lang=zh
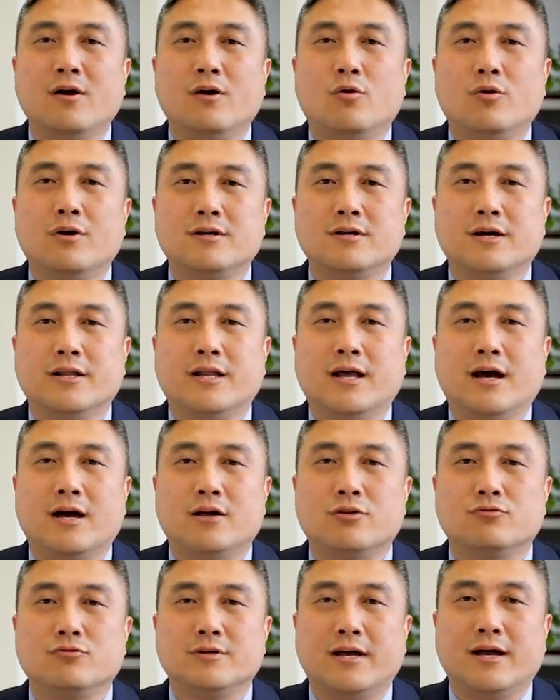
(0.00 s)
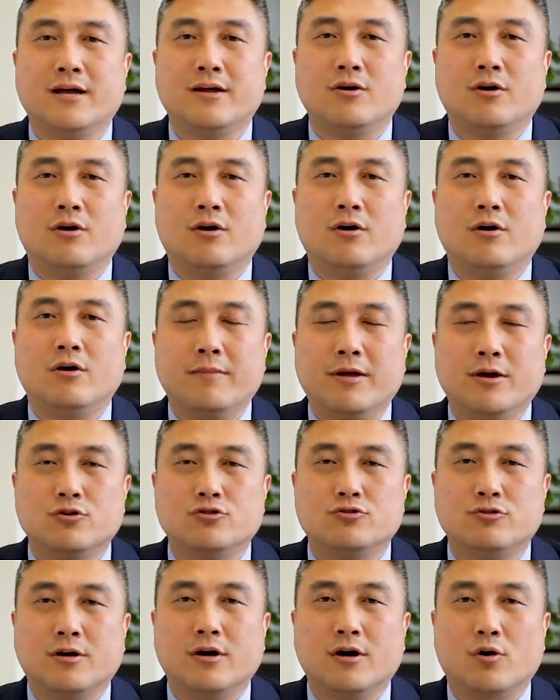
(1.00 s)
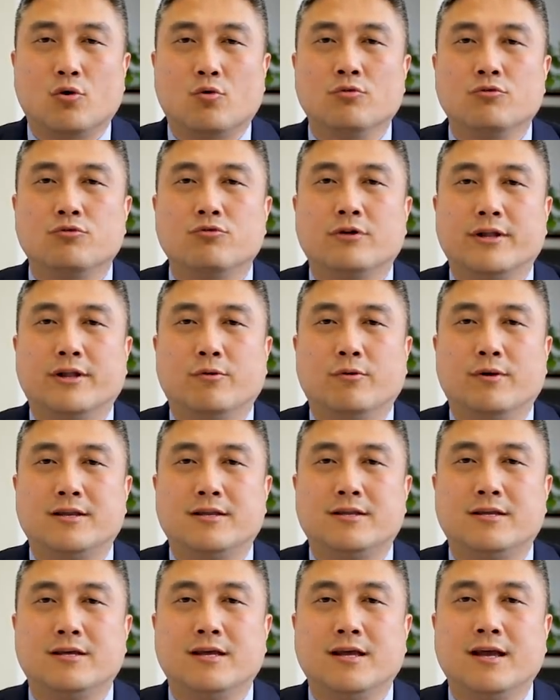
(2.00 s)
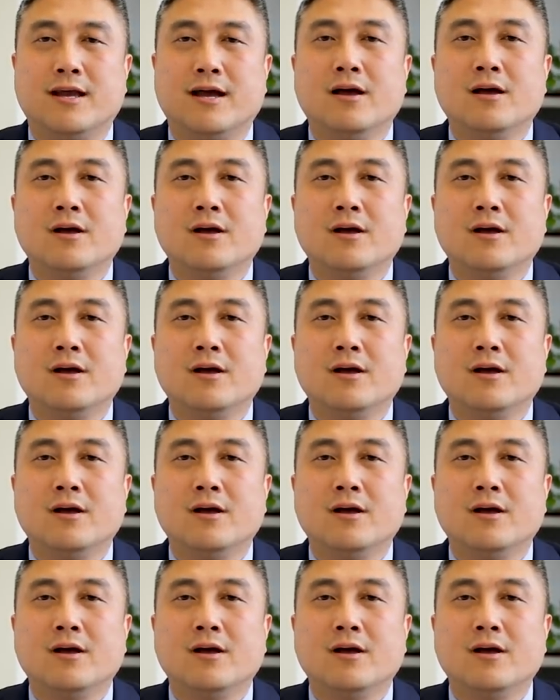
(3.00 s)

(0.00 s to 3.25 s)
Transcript: 或者呢中间有没有许可工作的问题，